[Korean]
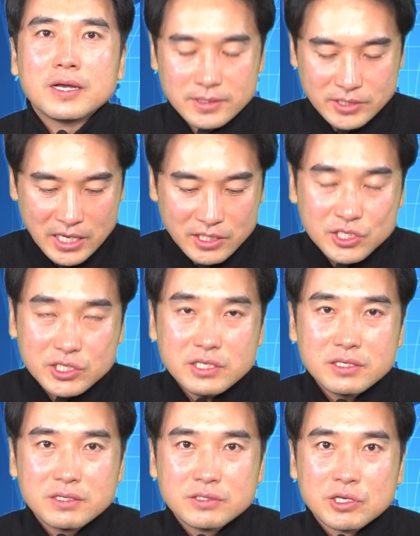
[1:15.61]
자, 이
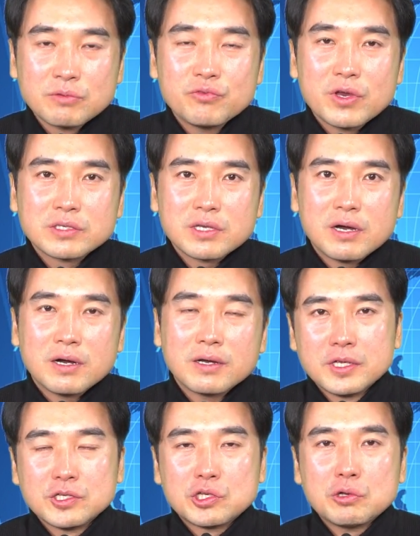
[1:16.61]
취지는 정부에서
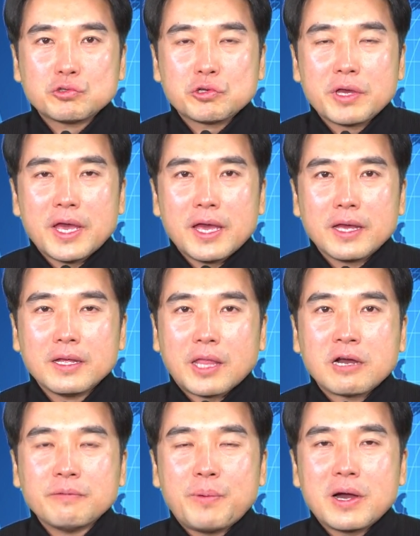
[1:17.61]
신혼 초에
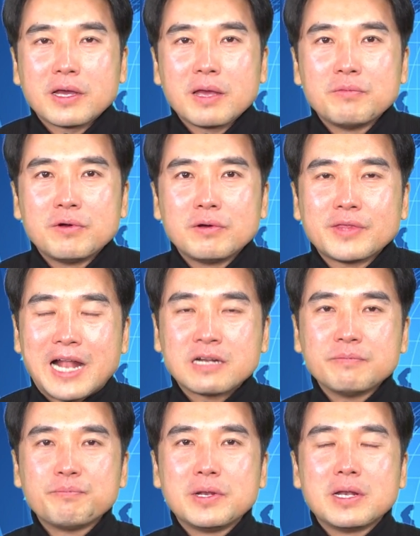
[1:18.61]
다급하게 뭐
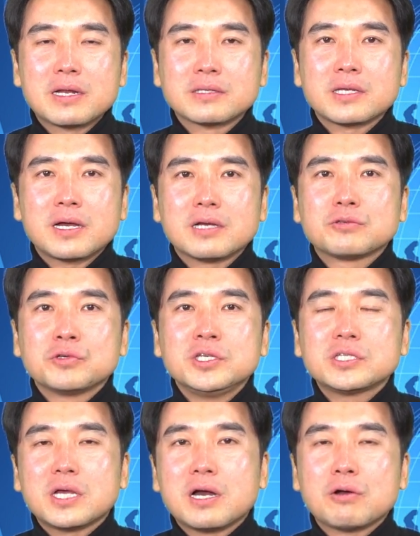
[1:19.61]
낡은 빌라를 사가지고
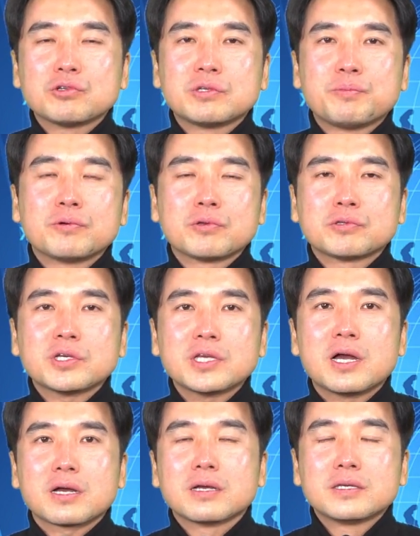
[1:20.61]
이사 가고 싶어도
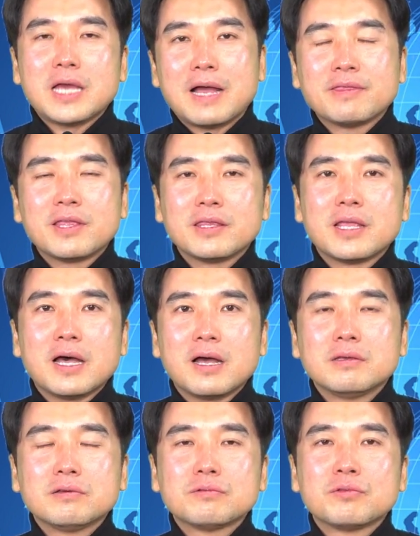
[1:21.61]
청약이 안 된다.
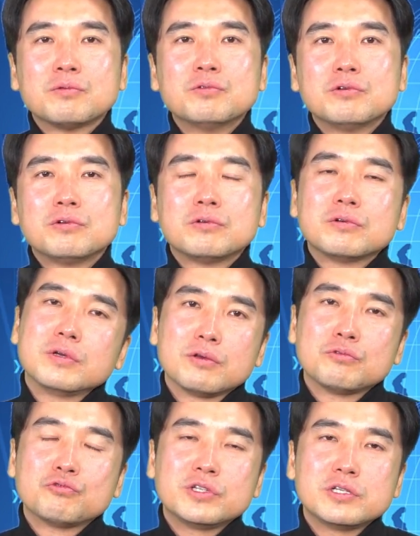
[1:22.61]
이건 너무
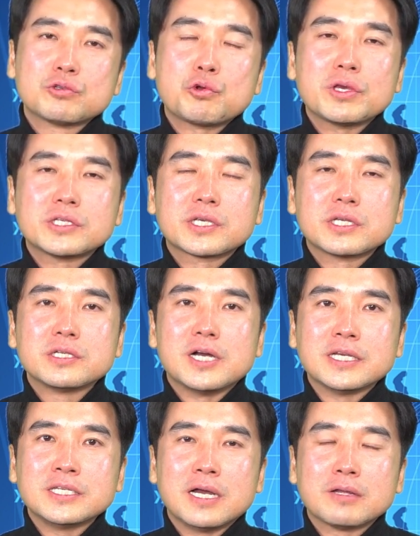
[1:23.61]
우리를 소외시키는 거
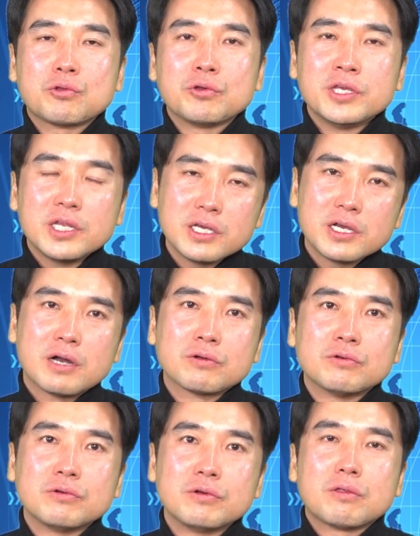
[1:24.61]
아니냐. 또 1인
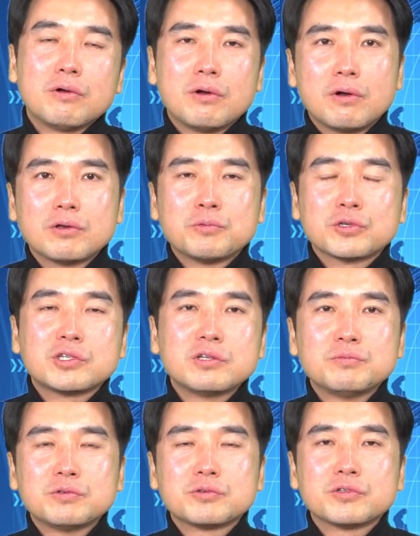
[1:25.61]
가구, 또 뭐
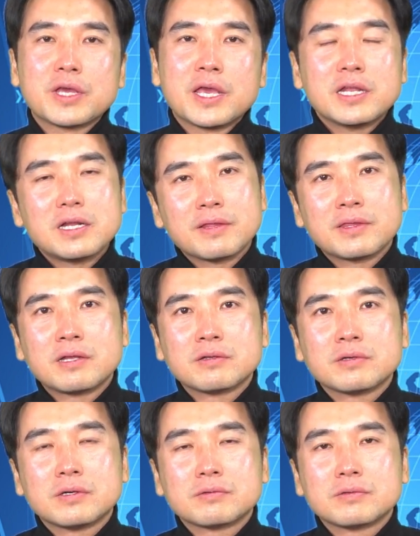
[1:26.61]
신혼부부 중에 애를 안
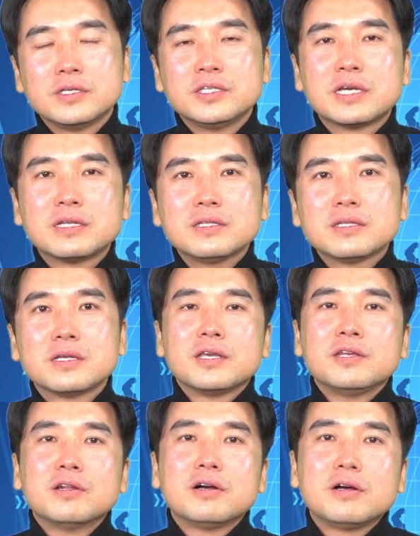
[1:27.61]
낳는 거. 이제는
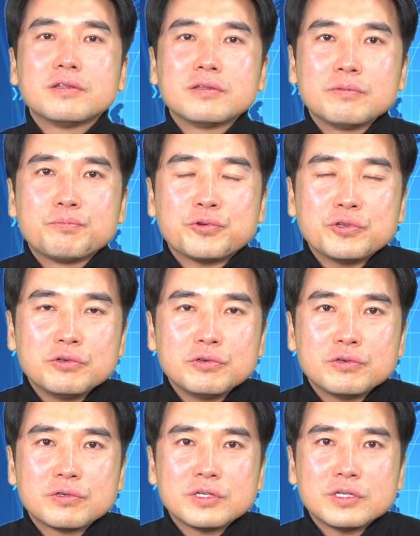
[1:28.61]
이런
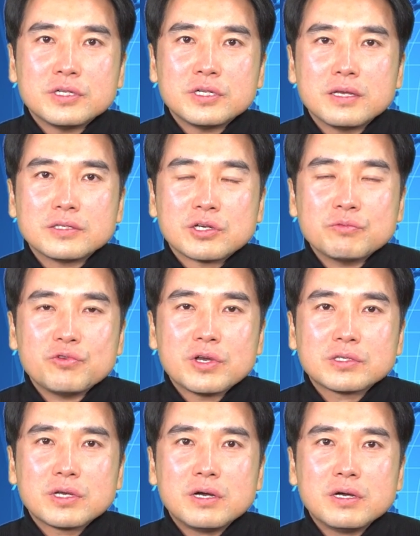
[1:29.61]
부류를
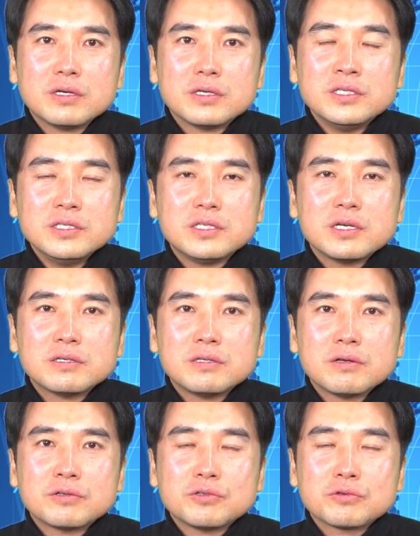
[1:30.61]
정부에서
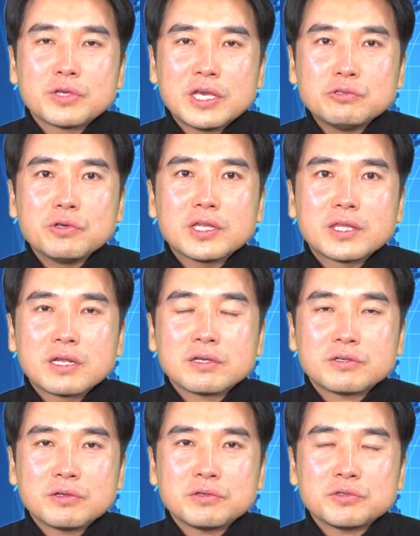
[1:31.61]
인정을 어느 정도
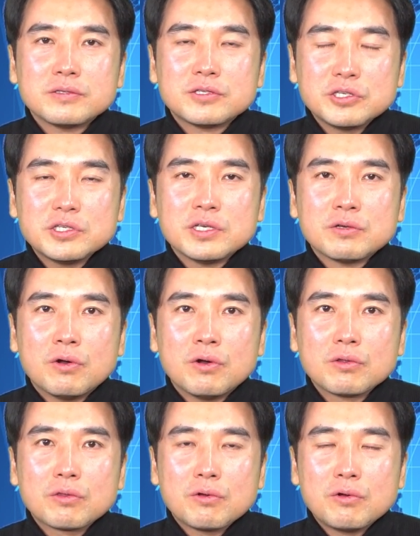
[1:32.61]
해주겠다는 그런
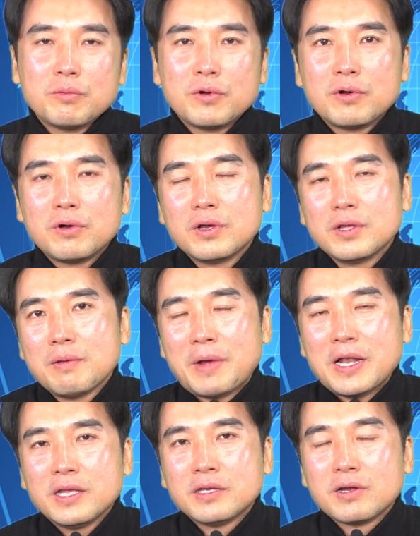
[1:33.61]
취지이고 또 뭐
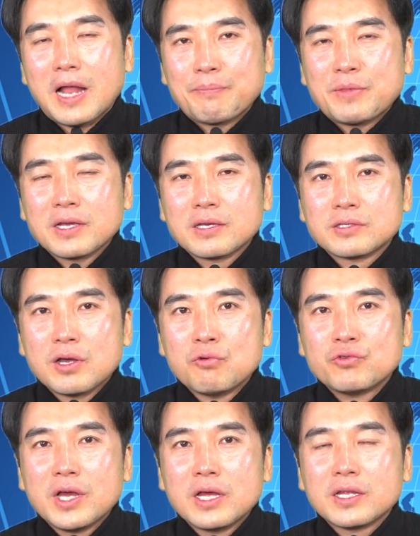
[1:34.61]
빨리 이걸 앞당겨서
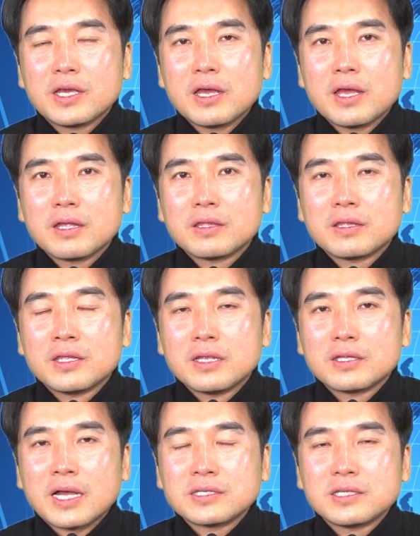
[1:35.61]
우리가 이렇게
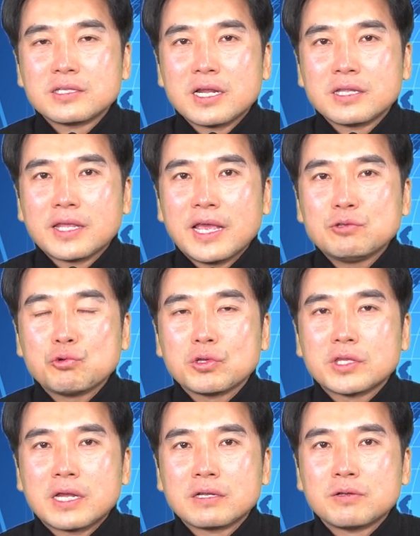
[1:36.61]
당신들한테 해주고
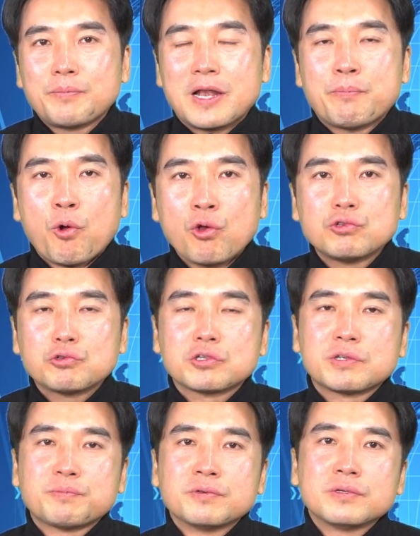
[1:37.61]
있다는 걸 빨리 보여주고
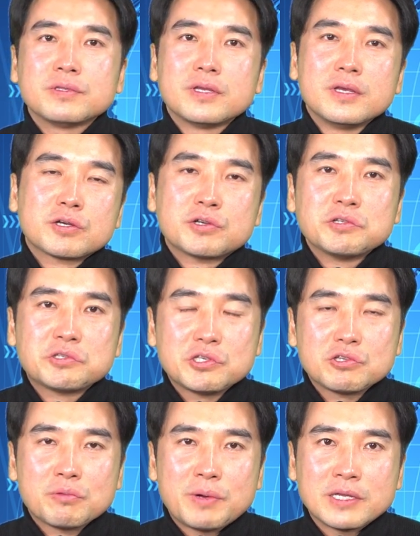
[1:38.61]
싶은 그런
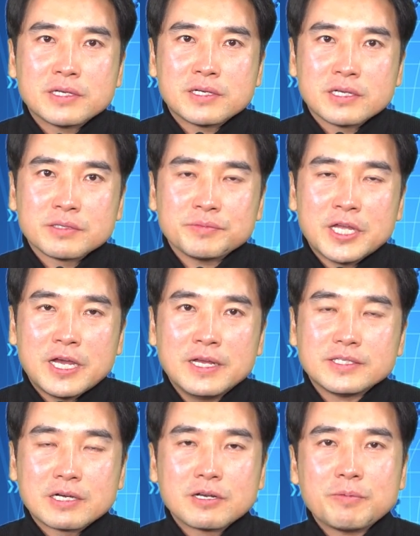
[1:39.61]
취지로 봐야 될 것 같습니다.
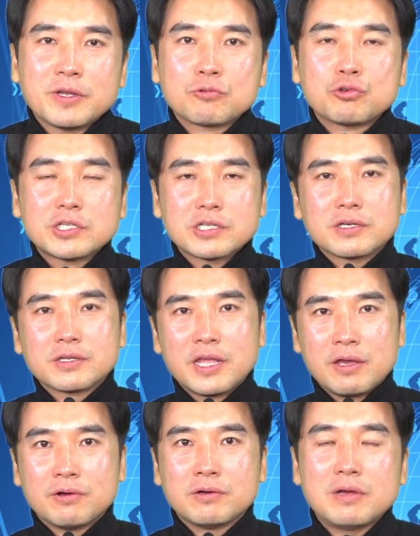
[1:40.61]
자 그러면 구체적인
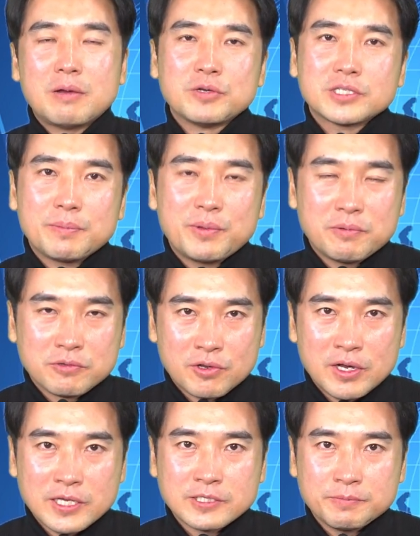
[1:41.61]
내용 한번
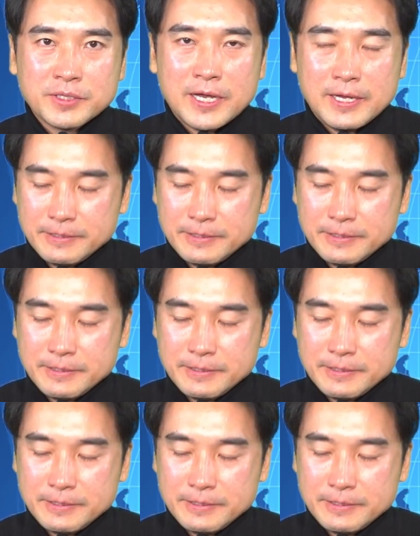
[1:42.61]
살펴보도록 하겠습니다.